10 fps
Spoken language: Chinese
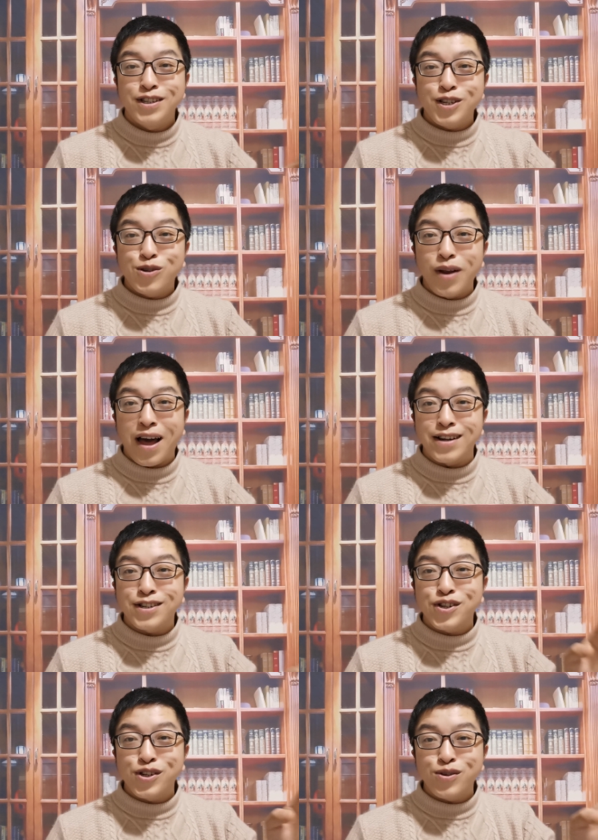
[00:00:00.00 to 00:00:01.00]
记住了，
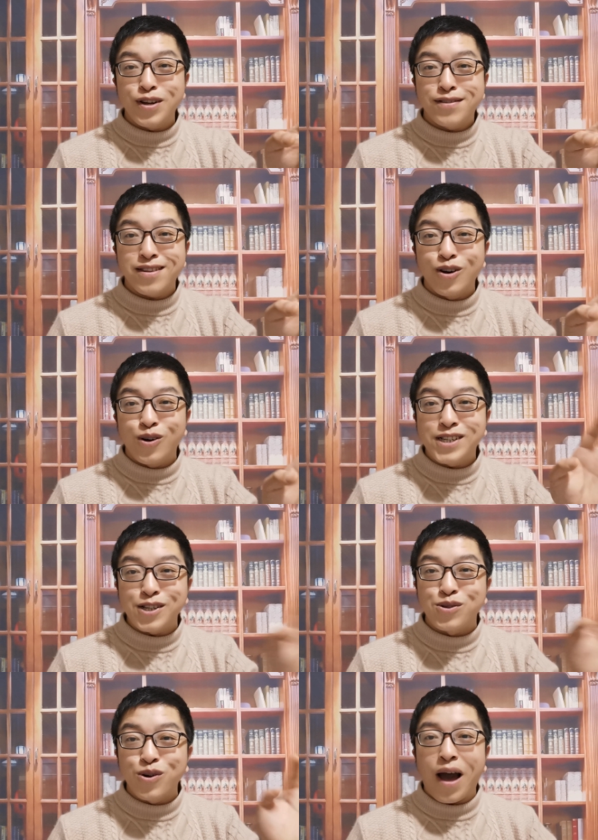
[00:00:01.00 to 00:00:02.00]
失去了自由这
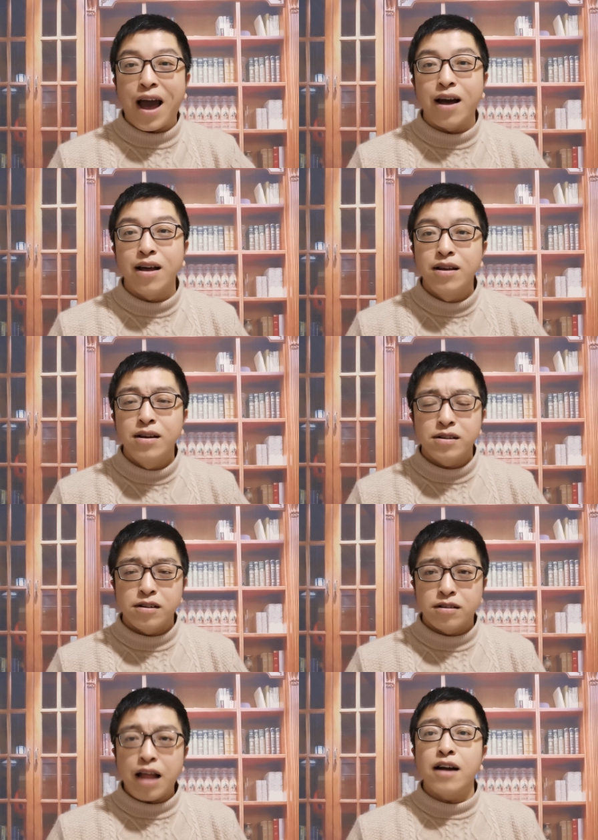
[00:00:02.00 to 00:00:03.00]
几句话
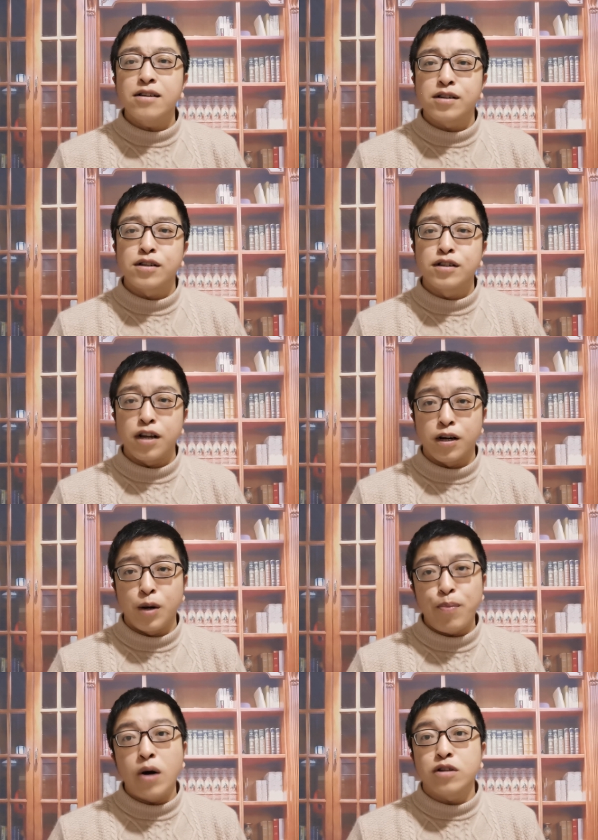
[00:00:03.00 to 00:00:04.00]
是当时整
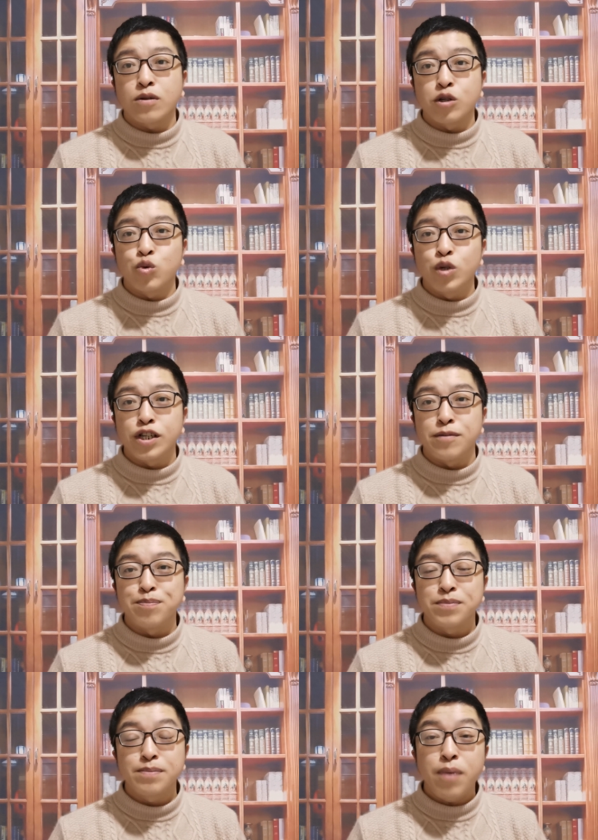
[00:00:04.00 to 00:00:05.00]
个报道的主
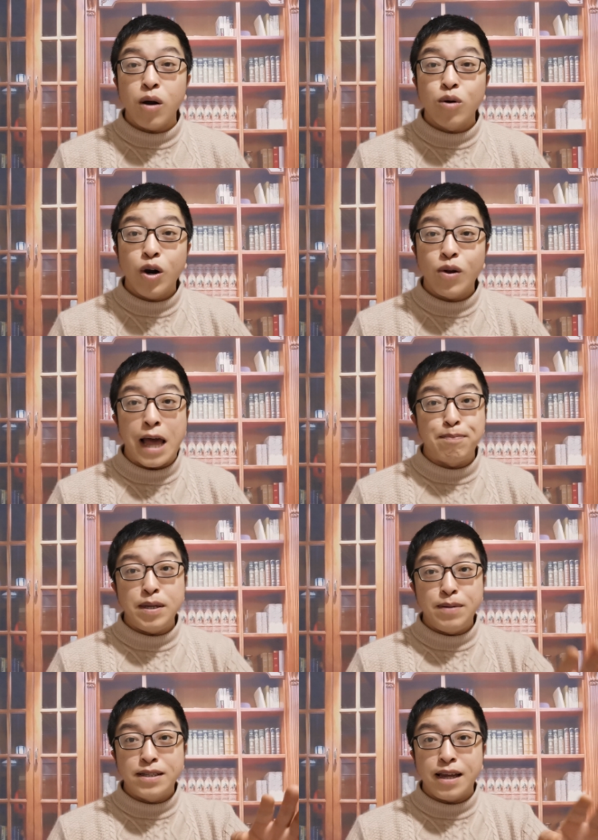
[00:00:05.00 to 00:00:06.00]
旨，包括后来
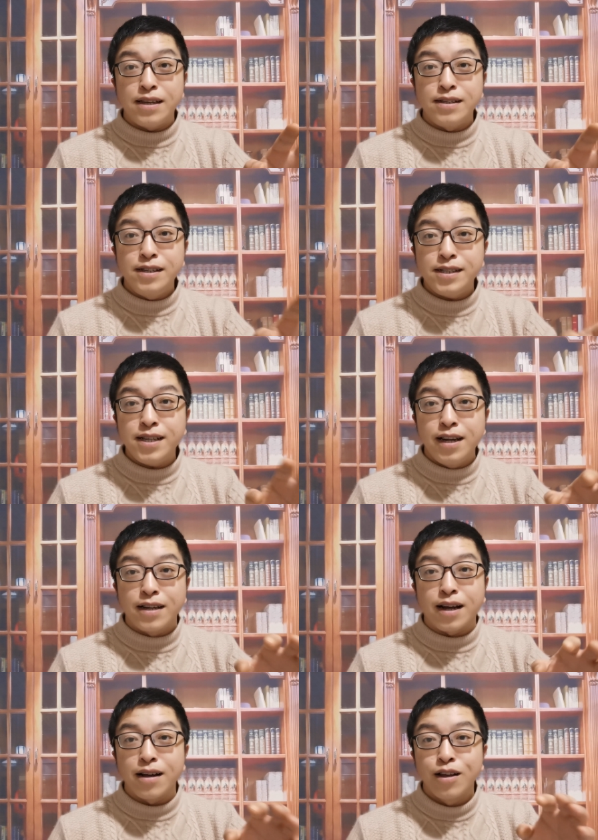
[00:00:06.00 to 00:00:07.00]
B B C 一系
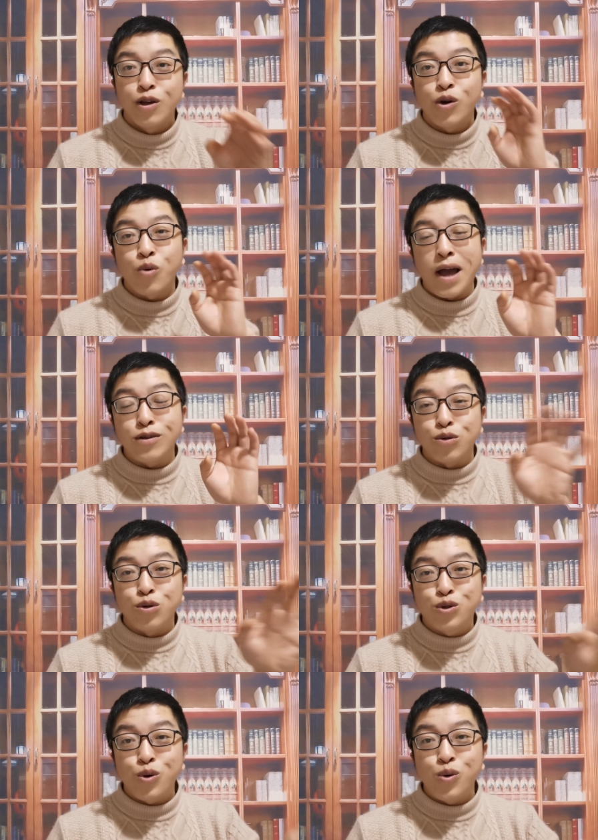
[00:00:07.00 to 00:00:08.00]
列的关
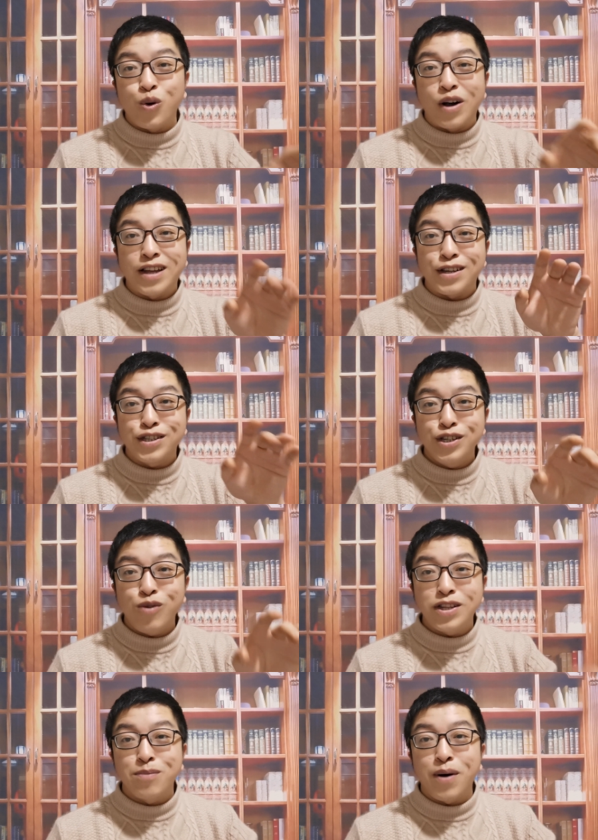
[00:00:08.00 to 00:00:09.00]
于中国的新
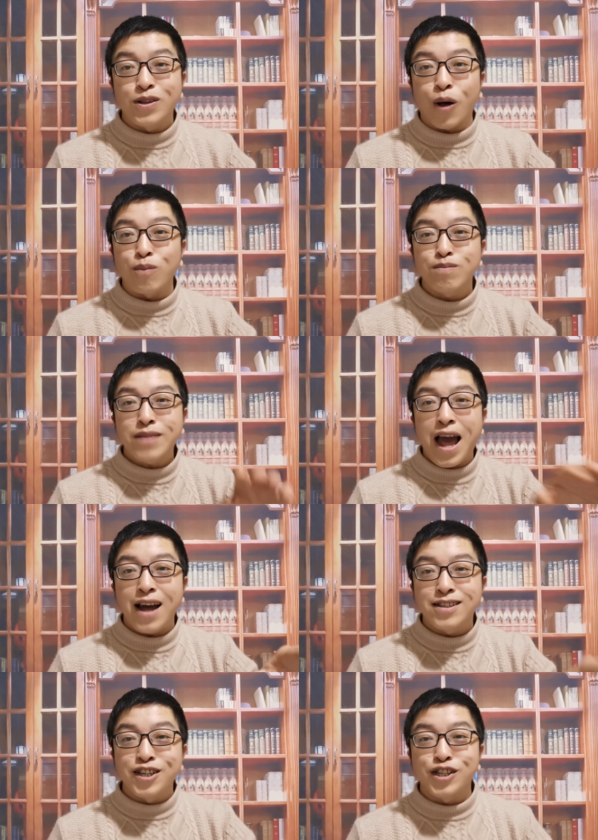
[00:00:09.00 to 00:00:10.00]
冠的报道，
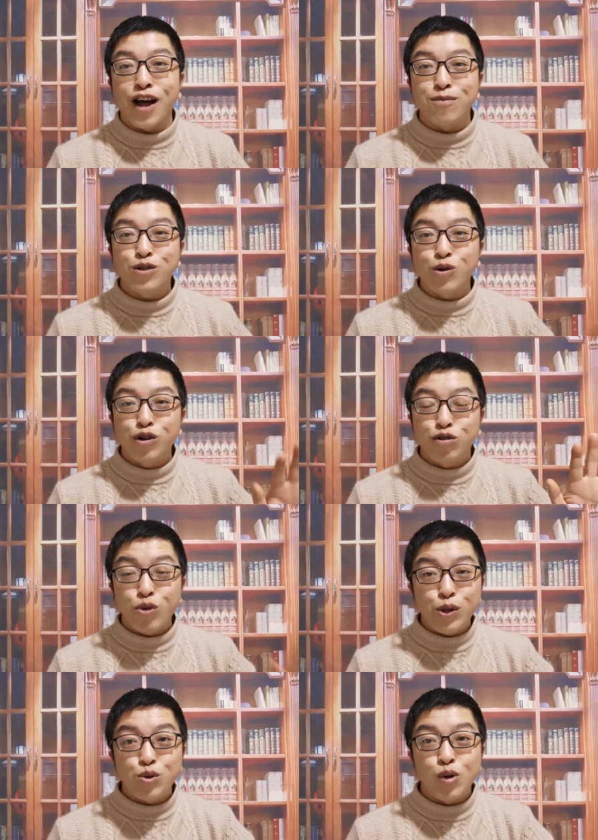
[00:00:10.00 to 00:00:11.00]
大体上都是
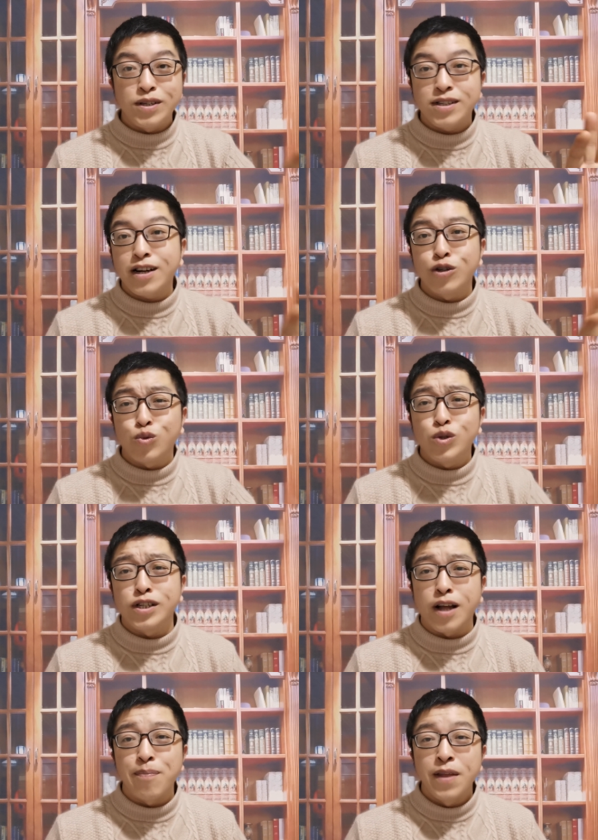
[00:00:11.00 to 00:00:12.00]
遵循这个主
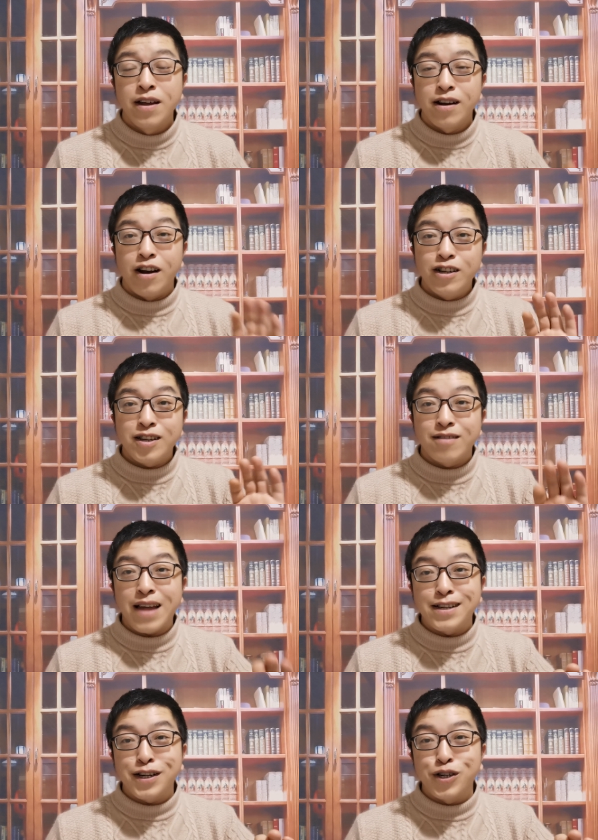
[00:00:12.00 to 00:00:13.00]
旨的，而且
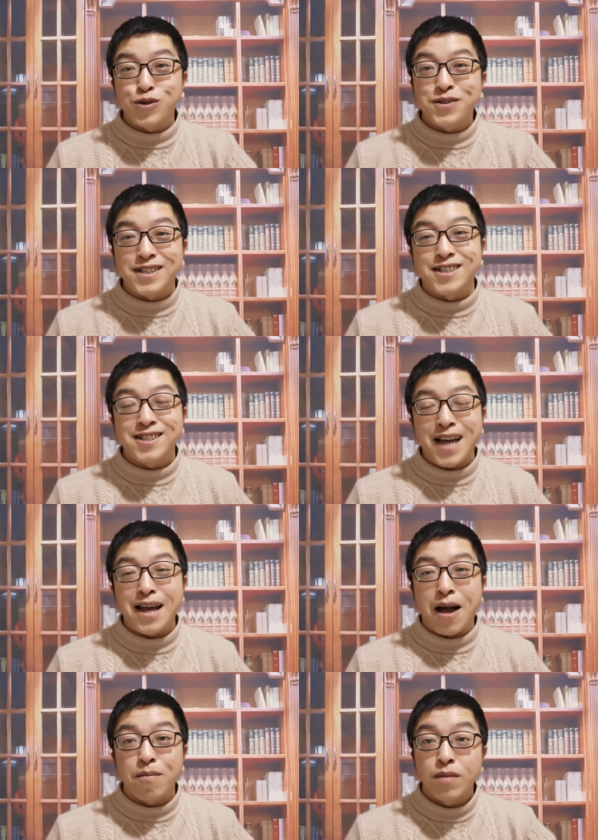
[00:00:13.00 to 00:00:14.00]
在这个主旨之下
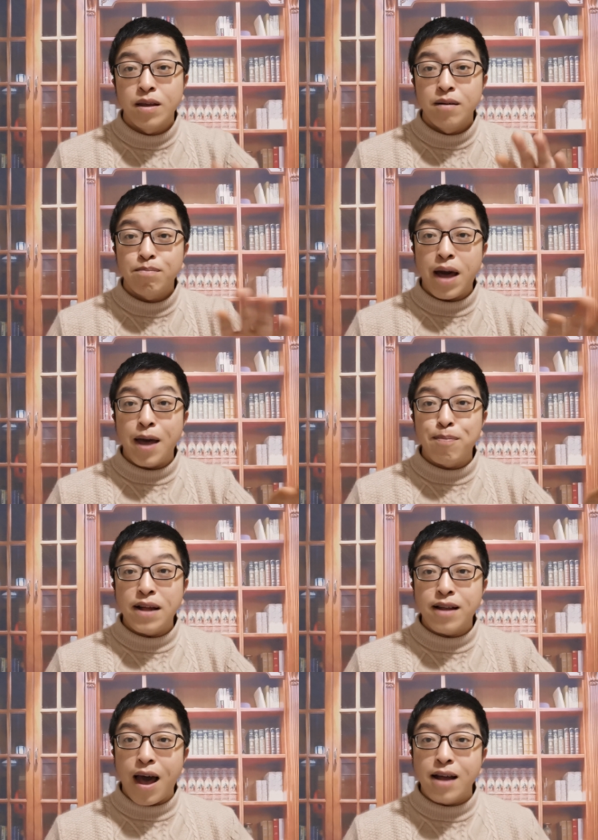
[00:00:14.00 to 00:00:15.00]
呀，百
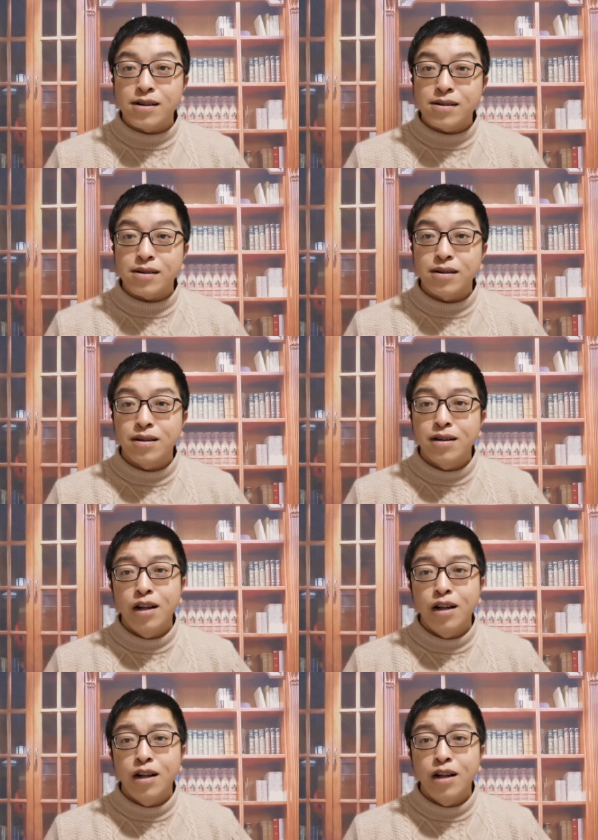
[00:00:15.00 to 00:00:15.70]
般的暗示。